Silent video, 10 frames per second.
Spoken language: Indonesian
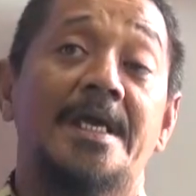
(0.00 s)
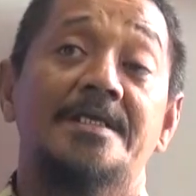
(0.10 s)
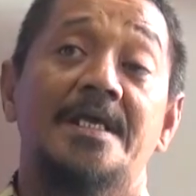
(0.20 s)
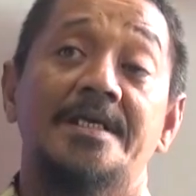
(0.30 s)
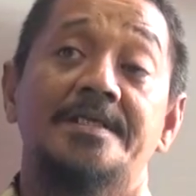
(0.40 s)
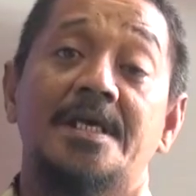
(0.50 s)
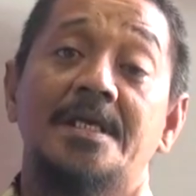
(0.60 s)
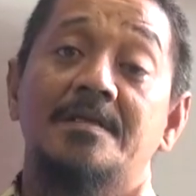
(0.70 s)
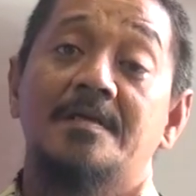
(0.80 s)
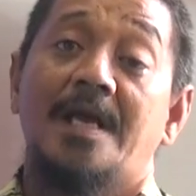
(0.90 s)
yang jelasnya
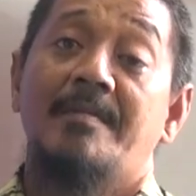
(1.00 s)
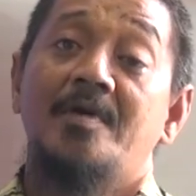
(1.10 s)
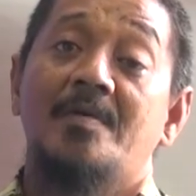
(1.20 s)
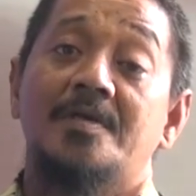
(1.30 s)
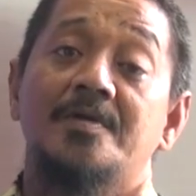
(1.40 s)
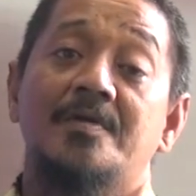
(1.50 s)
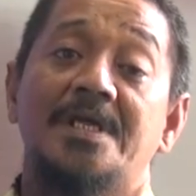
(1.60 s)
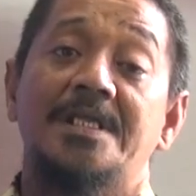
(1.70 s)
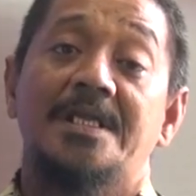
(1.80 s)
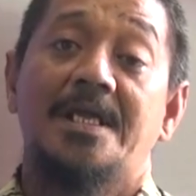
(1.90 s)
kan kami waktu itu
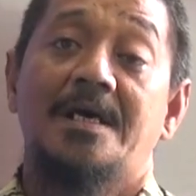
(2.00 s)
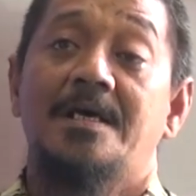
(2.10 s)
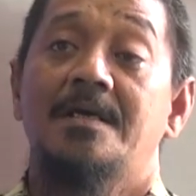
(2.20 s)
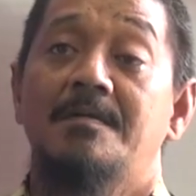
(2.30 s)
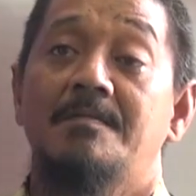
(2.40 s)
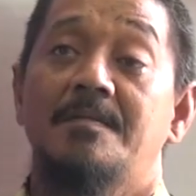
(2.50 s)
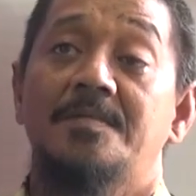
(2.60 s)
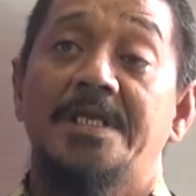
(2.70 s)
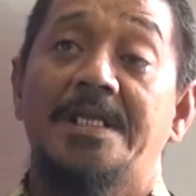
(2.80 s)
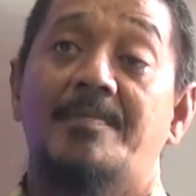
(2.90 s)
kan tidak
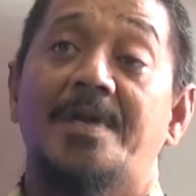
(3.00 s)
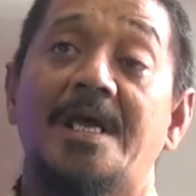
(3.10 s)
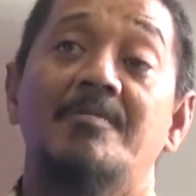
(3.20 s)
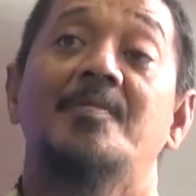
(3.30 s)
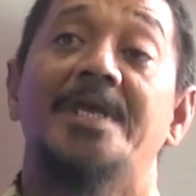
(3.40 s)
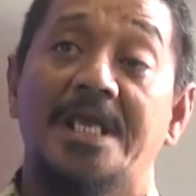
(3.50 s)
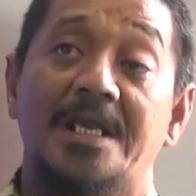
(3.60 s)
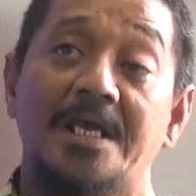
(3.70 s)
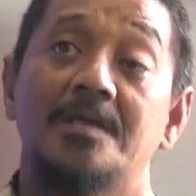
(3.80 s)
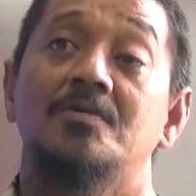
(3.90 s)
tidak pernah
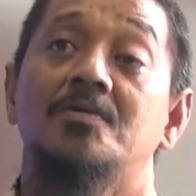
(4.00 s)
memikirkan